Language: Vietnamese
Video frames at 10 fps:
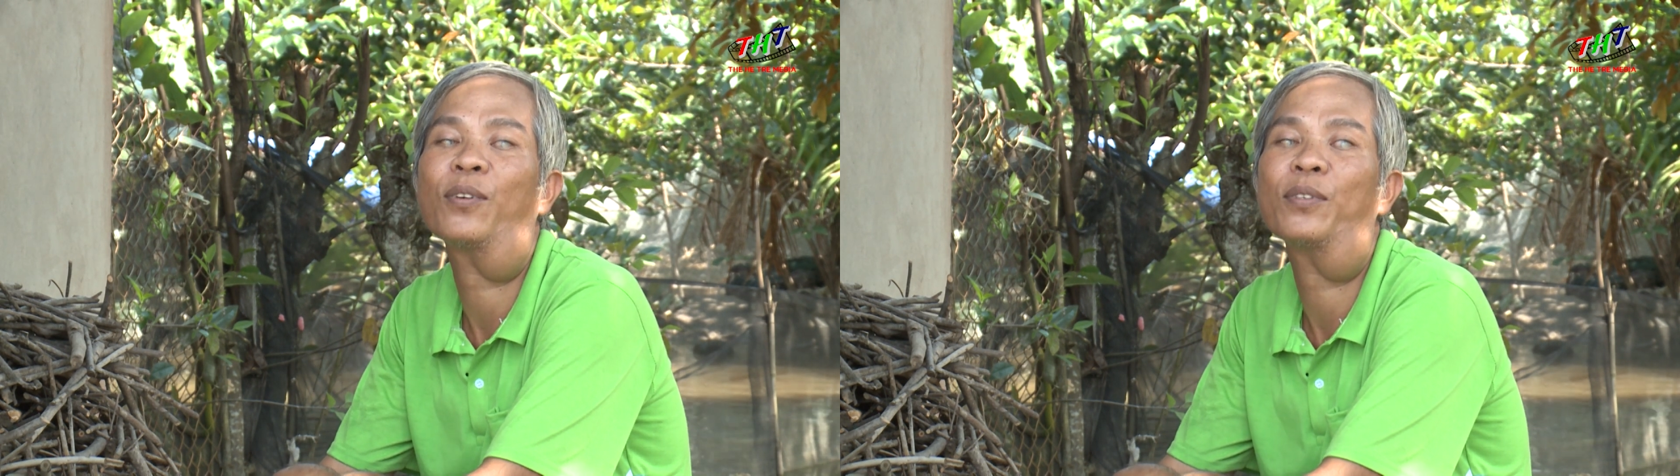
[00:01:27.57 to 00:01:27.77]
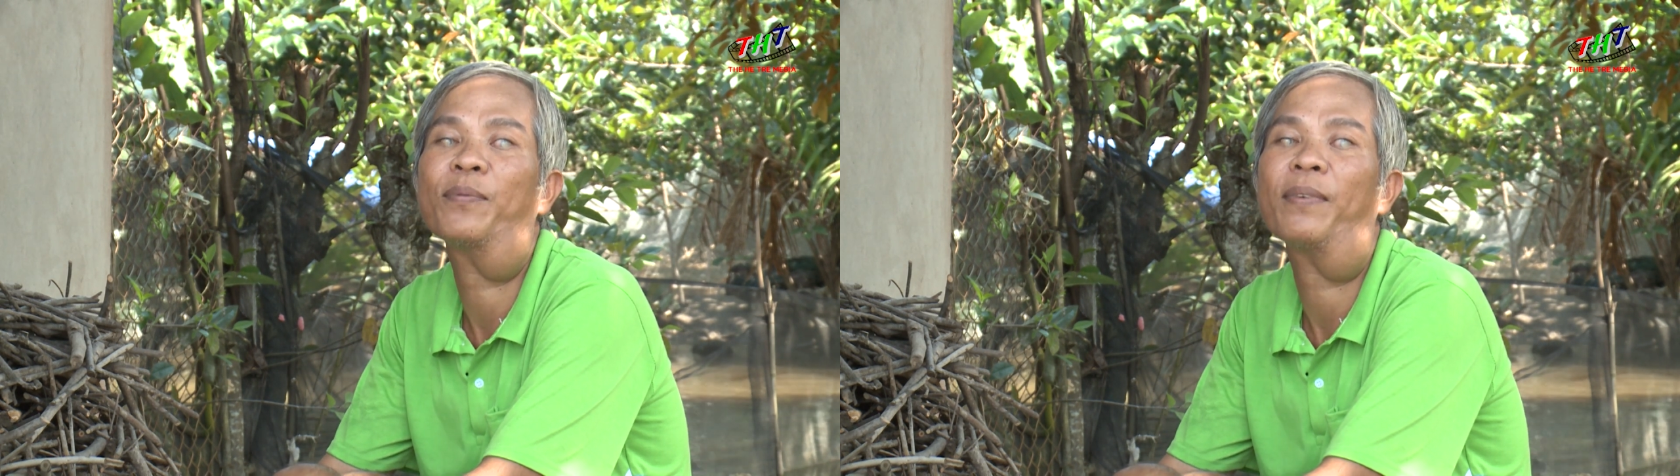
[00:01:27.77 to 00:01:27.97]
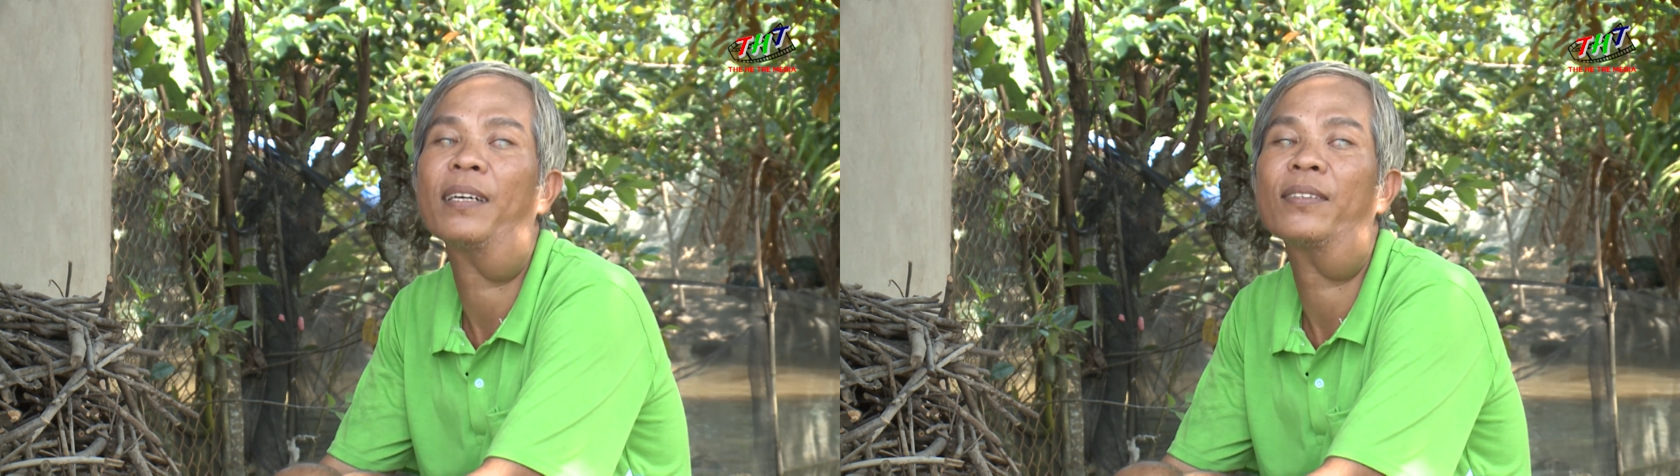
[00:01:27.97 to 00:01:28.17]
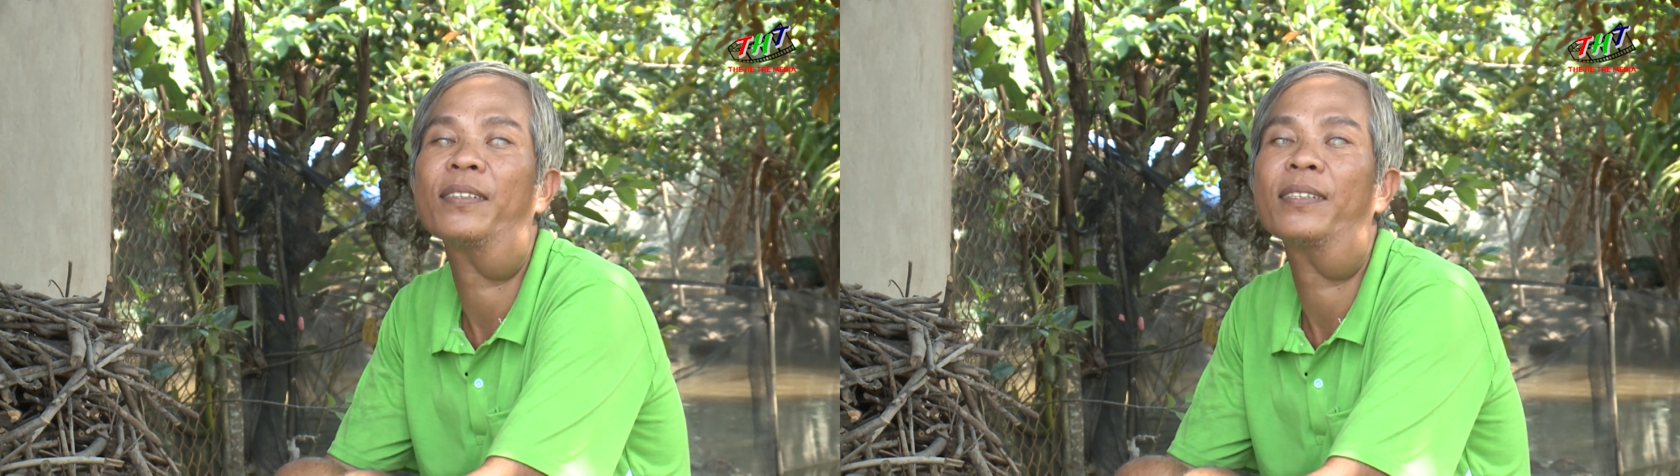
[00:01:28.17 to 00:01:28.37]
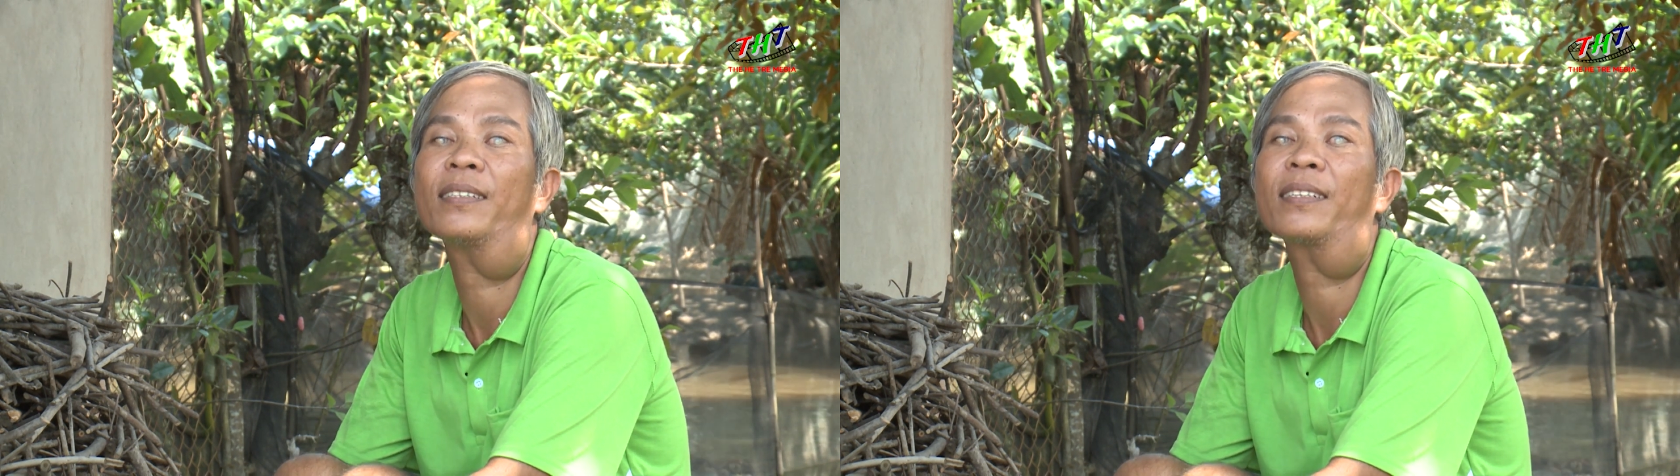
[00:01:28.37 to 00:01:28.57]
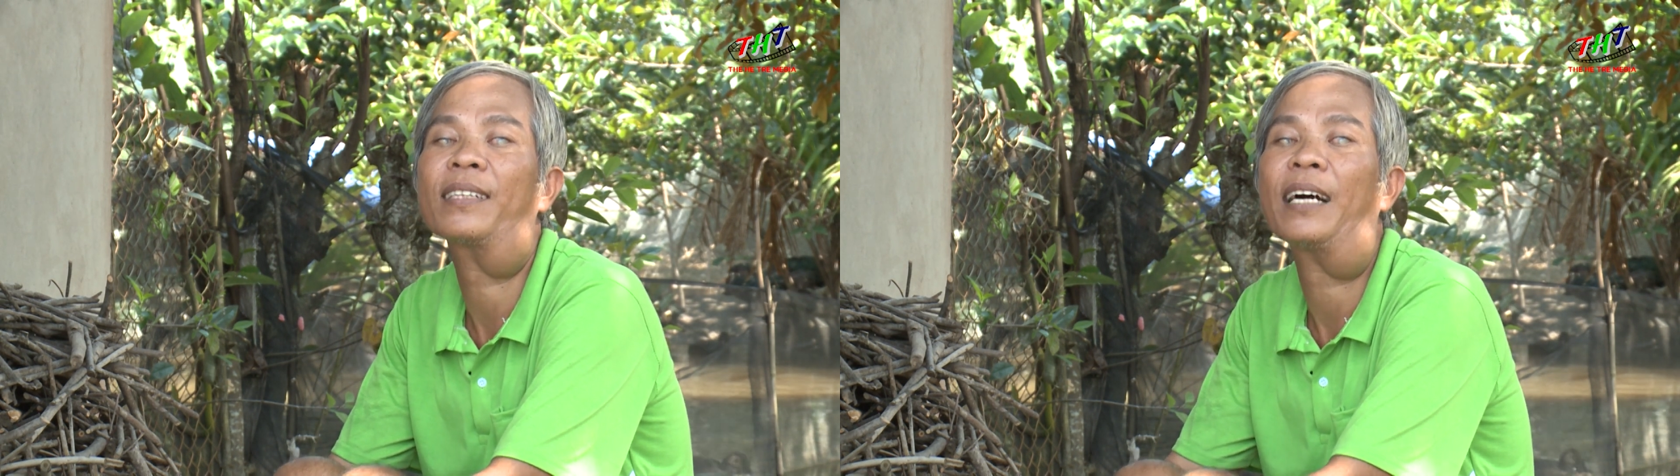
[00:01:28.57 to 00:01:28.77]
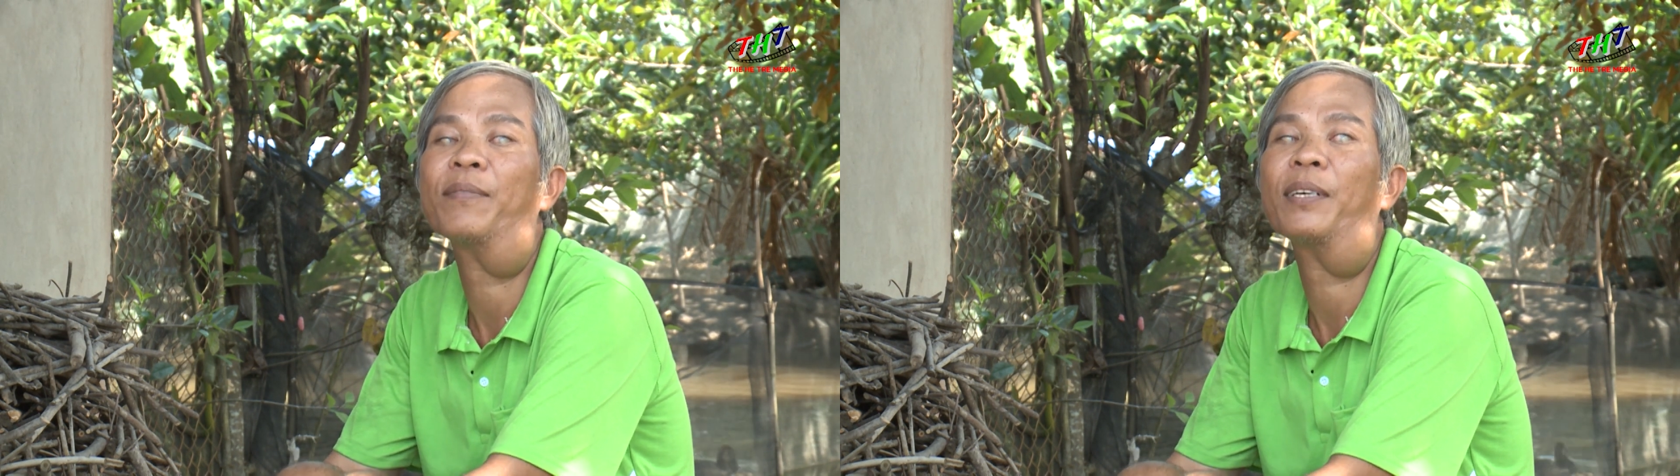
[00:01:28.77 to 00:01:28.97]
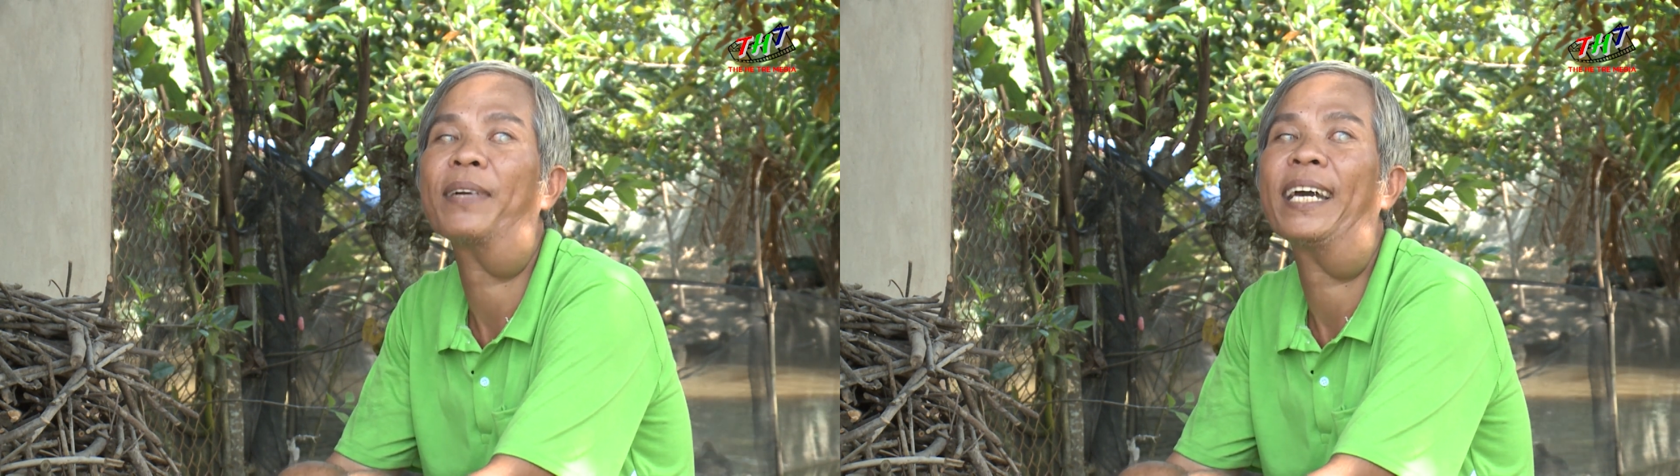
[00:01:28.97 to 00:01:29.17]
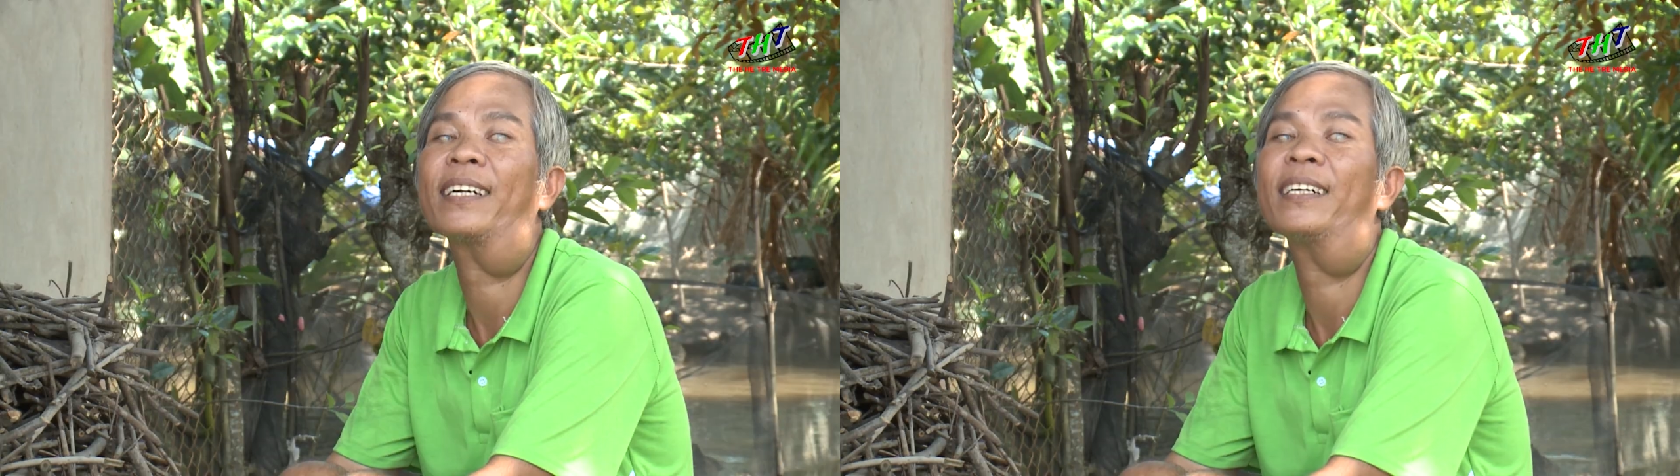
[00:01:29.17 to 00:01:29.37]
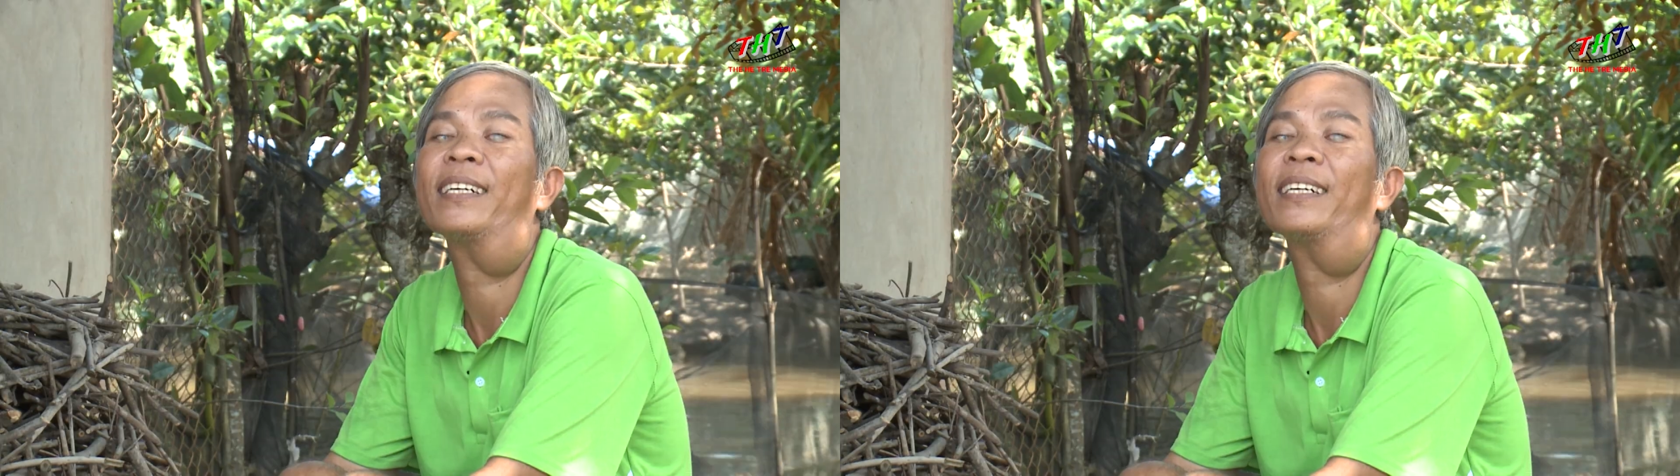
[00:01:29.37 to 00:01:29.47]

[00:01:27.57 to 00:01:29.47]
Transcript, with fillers: tôi với má tôi có được 800 ngàn đó